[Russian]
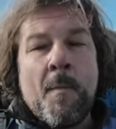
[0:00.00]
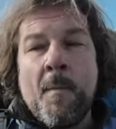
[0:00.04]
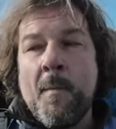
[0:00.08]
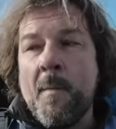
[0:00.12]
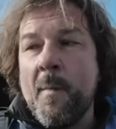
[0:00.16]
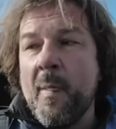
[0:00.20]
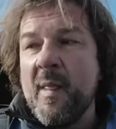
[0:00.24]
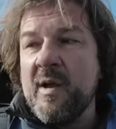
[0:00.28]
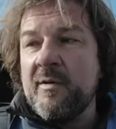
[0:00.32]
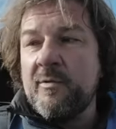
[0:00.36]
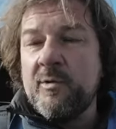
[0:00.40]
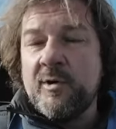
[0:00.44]

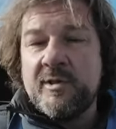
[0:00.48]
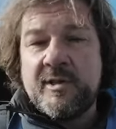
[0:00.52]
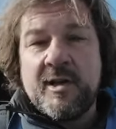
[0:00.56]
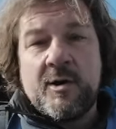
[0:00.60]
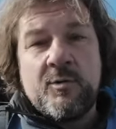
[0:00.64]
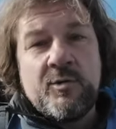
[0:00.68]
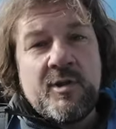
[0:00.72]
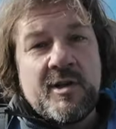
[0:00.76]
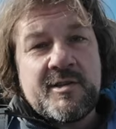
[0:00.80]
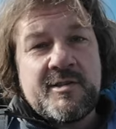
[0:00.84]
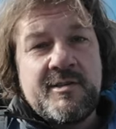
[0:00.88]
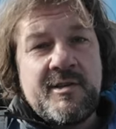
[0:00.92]
Ну вот, а
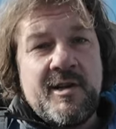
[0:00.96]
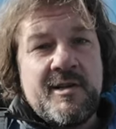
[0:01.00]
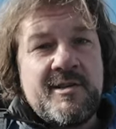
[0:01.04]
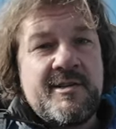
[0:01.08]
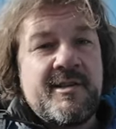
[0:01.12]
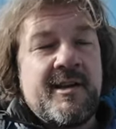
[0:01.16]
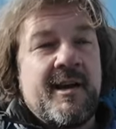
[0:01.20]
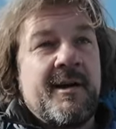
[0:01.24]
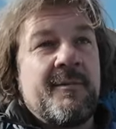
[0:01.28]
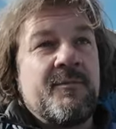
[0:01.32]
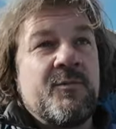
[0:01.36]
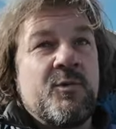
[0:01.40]
у нас
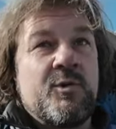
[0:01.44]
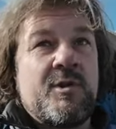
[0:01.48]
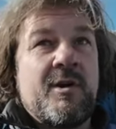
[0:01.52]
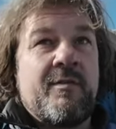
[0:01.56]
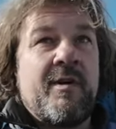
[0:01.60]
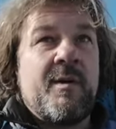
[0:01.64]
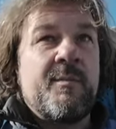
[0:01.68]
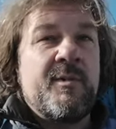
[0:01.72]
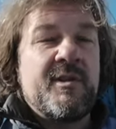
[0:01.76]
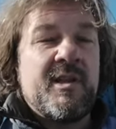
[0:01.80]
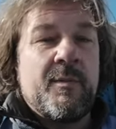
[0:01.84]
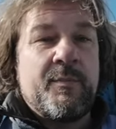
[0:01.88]
нельзя. Ну,
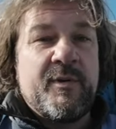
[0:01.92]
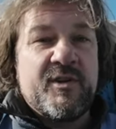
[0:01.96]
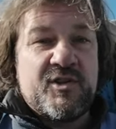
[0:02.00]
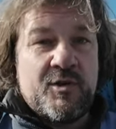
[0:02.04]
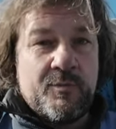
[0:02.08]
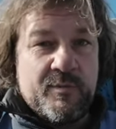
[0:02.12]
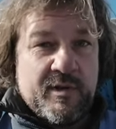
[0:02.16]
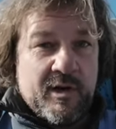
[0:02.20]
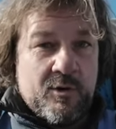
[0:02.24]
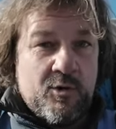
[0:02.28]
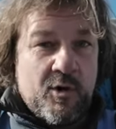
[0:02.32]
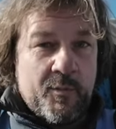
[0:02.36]
давай мы
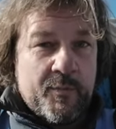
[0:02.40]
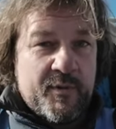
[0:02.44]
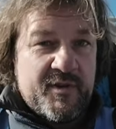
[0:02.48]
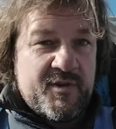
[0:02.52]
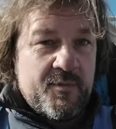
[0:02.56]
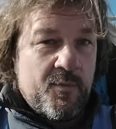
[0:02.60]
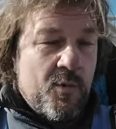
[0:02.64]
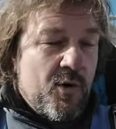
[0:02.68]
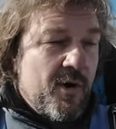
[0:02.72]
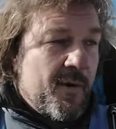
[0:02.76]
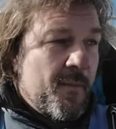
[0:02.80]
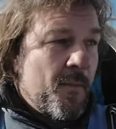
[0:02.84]
напишем такое
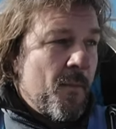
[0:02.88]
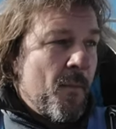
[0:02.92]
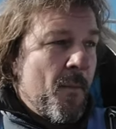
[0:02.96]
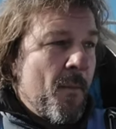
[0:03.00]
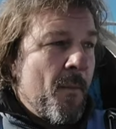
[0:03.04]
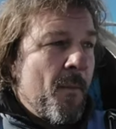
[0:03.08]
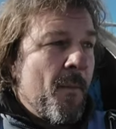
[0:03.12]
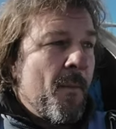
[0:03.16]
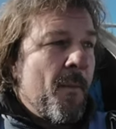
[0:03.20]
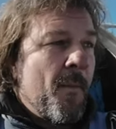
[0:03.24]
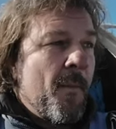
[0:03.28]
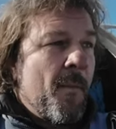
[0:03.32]
письмо,
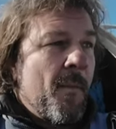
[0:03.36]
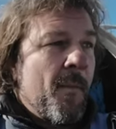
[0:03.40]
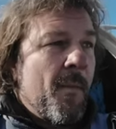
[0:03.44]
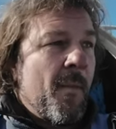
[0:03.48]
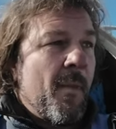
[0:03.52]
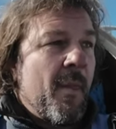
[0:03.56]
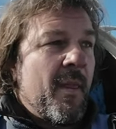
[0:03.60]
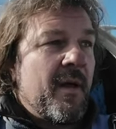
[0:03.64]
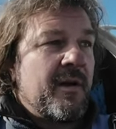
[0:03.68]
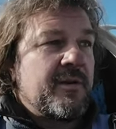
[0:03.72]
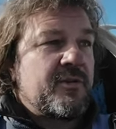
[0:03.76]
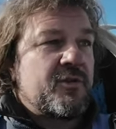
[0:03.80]

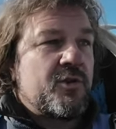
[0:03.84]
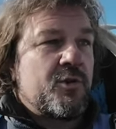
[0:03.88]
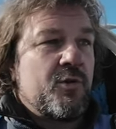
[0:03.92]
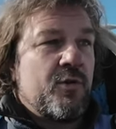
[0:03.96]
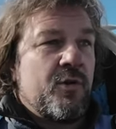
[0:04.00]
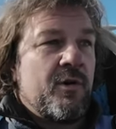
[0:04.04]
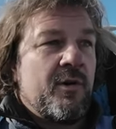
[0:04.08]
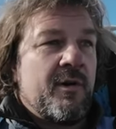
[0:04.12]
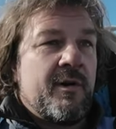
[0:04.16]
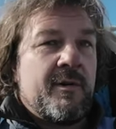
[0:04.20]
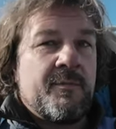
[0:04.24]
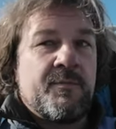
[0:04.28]

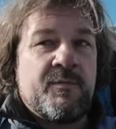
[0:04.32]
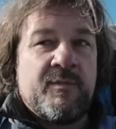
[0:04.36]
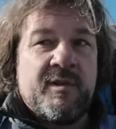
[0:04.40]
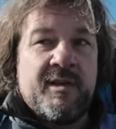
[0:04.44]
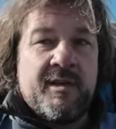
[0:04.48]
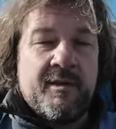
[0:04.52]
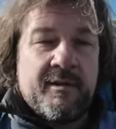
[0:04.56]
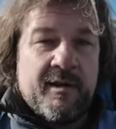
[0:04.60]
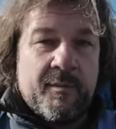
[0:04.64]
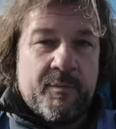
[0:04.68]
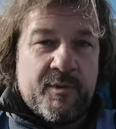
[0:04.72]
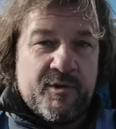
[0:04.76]
что
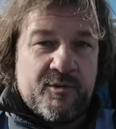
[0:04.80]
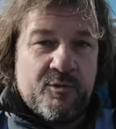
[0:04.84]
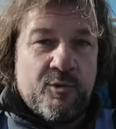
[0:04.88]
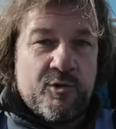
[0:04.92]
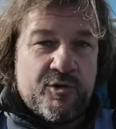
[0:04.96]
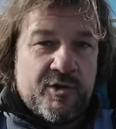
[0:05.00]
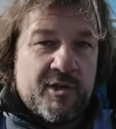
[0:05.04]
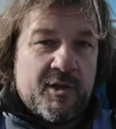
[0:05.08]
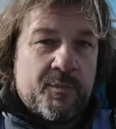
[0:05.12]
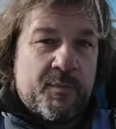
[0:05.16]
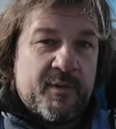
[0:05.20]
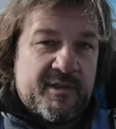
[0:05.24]
ты
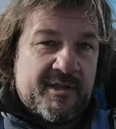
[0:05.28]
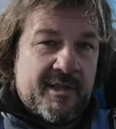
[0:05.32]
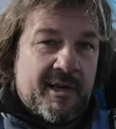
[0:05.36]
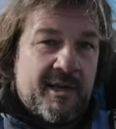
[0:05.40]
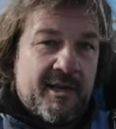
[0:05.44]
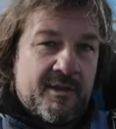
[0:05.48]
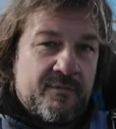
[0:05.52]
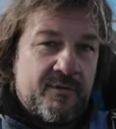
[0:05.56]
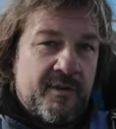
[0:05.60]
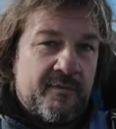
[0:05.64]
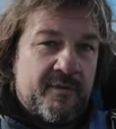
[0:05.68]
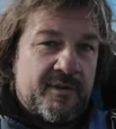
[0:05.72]
обязуешься этот
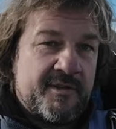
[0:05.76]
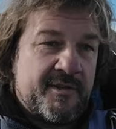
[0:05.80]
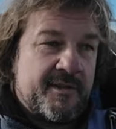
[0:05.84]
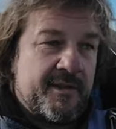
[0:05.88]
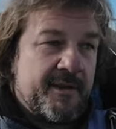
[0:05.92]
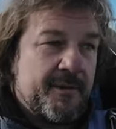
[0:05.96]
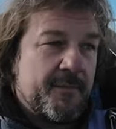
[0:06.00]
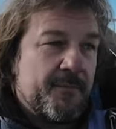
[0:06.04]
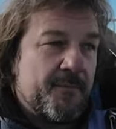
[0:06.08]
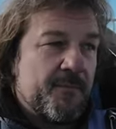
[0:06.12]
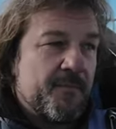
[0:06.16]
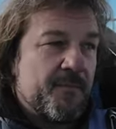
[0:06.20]
пистолет
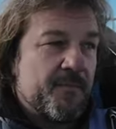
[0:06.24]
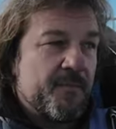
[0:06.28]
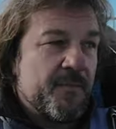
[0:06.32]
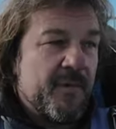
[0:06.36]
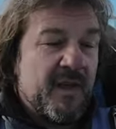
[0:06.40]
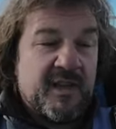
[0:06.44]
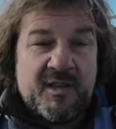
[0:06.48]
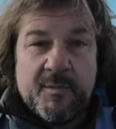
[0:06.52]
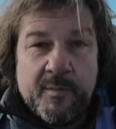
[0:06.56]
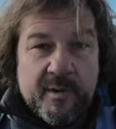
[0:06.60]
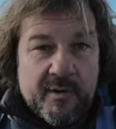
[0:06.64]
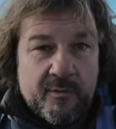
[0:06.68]
вывести,
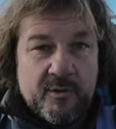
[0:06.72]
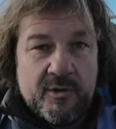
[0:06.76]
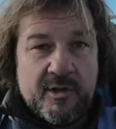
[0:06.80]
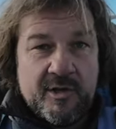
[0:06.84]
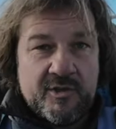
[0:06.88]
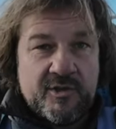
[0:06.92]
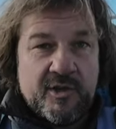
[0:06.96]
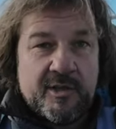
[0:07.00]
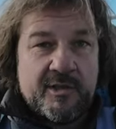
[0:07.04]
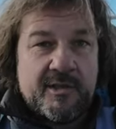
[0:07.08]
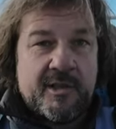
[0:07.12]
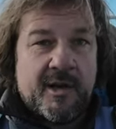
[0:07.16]
я тебе его
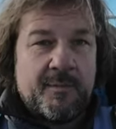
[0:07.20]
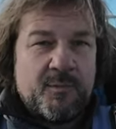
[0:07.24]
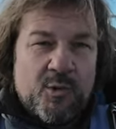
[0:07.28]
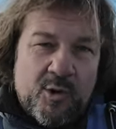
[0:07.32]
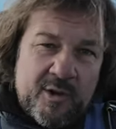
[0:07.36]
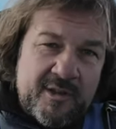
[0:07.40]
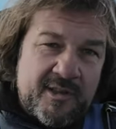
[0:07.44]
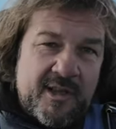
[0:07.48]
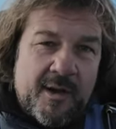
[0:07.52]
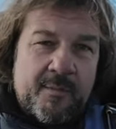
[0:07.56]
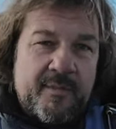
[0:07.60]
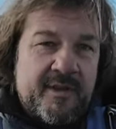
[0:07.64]
даже отдам. Ну,
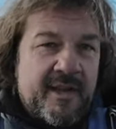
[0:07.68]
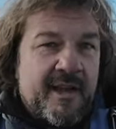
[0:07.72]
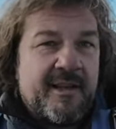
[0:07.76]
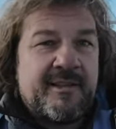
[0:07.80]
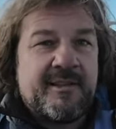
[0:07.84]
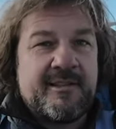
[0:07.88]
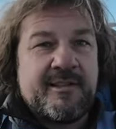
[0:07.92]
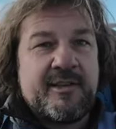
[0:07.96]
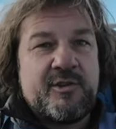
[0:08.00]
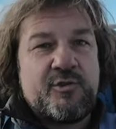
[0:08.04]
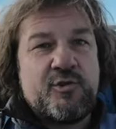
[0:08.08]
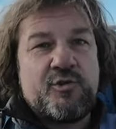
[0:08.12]
отдам мне
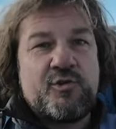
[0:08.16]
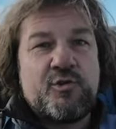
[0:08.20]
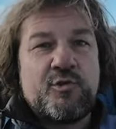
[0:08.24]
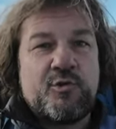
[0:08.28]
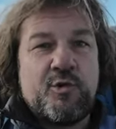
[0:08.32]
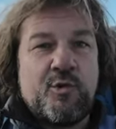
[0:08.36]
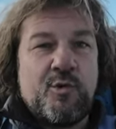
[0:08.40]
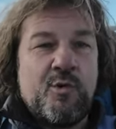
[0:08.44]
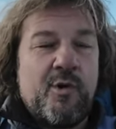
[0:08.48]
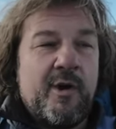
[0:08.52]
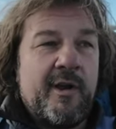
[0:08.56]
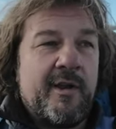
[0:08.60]
этот, а чуть-чуть
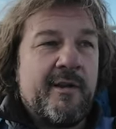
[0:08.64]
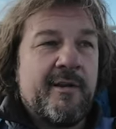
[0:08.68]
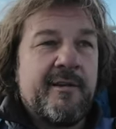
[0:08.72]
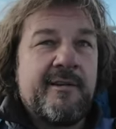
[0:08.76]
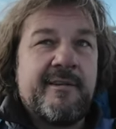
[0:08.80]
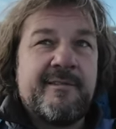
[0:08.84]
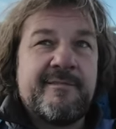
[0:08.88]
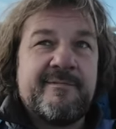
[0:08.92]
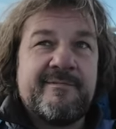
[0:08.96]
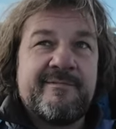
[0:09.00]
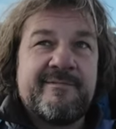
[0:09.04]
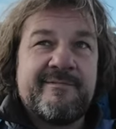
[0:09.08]
другой.
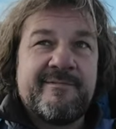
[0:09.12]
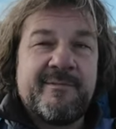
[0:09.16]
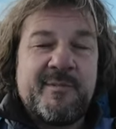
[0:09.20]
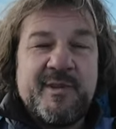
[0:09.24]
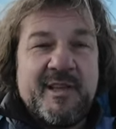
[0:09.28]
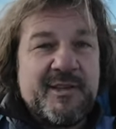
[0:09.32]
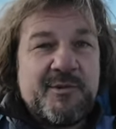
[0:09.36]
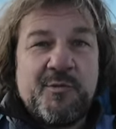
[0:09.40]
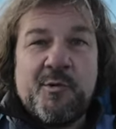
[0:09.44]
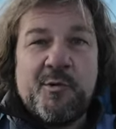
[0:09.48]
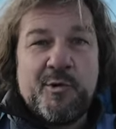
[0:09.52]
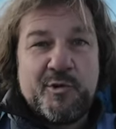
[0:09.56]

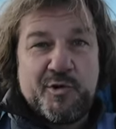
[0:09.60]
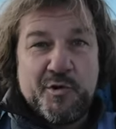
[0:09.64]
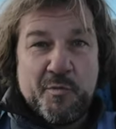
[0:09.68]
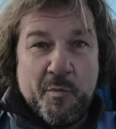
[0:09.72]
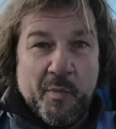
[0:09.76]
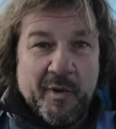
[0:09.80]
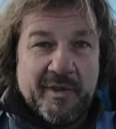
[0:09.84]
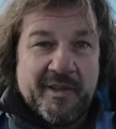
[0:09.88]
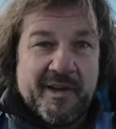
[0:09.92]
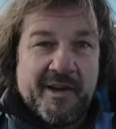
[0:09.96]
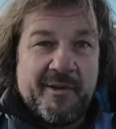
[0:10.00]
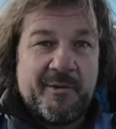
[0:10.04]
Мне твой очень
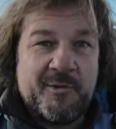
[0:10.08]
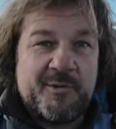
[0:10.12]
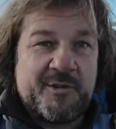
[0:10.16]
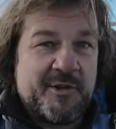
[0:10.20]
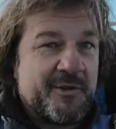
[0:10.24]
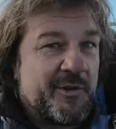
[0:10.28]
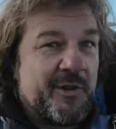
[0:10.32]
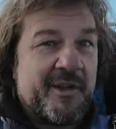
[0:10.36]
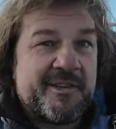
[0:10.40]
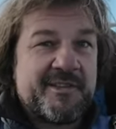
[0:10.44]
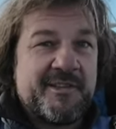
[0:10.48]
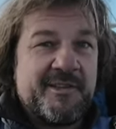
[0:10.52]
понравился,
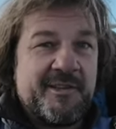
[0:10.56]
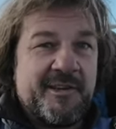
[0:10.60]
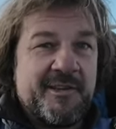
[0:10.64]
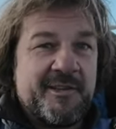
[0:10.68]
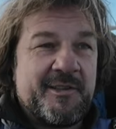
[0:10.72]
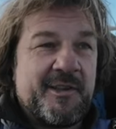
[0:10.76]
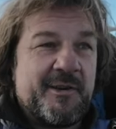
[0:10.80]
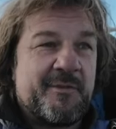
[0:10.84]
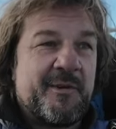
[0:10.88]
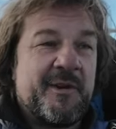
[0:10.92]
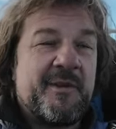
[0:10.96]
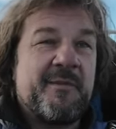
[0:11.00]
классный,
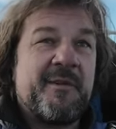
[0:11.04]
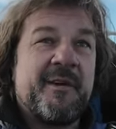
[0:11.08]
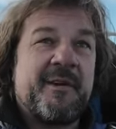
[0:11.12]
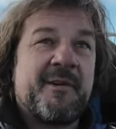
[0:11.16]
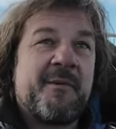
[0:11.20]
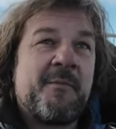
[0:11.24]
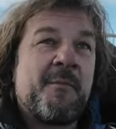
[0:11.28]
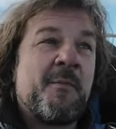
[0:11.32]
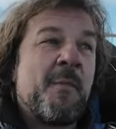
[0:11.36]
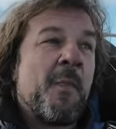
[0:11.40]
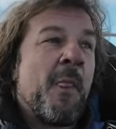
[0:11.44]
говорит, револьвер.